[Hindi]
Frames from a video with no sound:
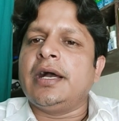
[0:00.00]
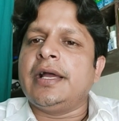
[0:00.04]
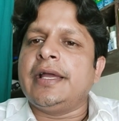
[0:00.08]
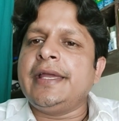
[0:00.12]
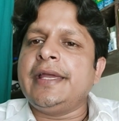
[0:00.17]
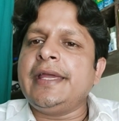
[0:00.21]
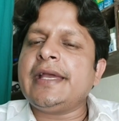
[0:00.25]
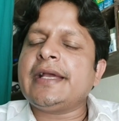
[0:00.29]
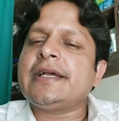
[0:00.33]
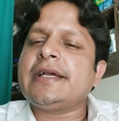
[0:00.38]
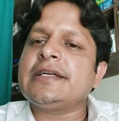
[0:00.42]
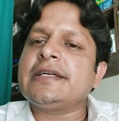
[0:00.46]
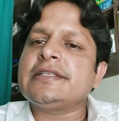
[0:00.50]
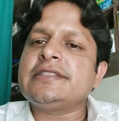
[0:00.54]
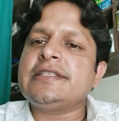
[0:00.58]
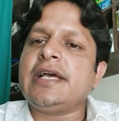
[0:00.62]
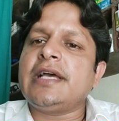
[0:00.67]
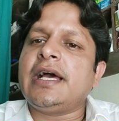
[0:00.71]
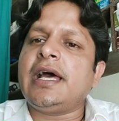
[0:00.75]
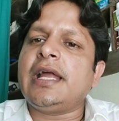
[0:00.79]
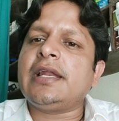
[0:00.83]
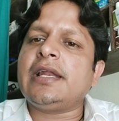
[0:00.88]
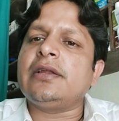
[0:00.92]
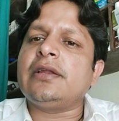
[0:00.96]
एक
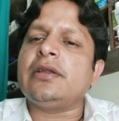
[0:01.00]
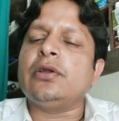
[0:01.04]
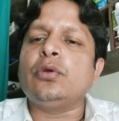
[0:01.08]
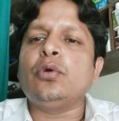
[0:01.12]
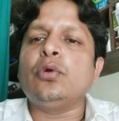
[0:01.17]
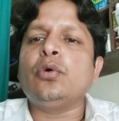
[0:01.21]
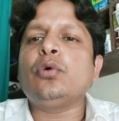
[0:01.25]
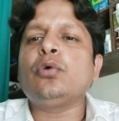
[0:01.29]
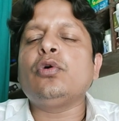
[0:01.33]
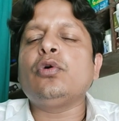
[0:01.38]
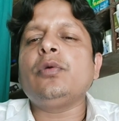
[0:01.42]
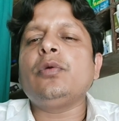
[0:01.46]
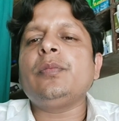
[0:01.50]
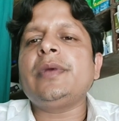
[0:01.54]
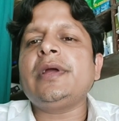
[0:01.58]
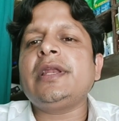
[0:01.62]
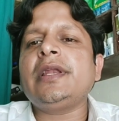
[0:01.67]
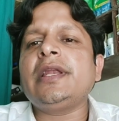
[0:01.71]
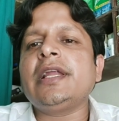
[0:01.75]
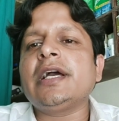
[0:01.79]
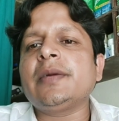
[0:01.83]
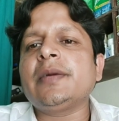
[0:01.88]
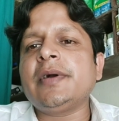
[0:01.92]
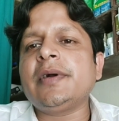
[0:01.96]
हज़ार लोगों में
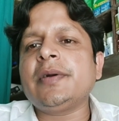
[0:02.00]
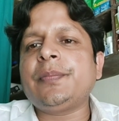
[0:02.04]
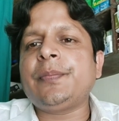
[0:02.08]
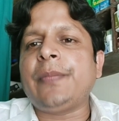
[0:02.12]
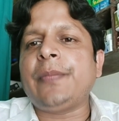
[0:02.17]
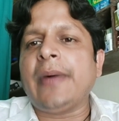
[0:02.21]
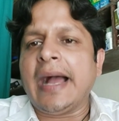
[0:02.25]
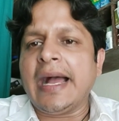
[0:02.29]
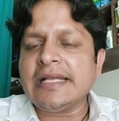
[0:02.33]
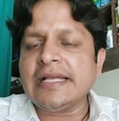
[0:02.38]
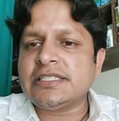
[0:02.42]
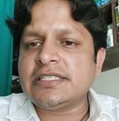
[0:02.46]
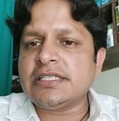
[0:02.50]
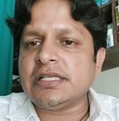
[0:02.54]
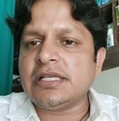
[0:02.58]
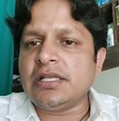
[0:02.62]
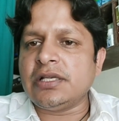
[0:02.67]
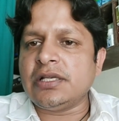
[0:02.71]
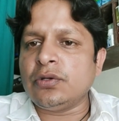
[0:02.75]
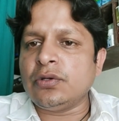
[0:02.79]
लगभग पाँच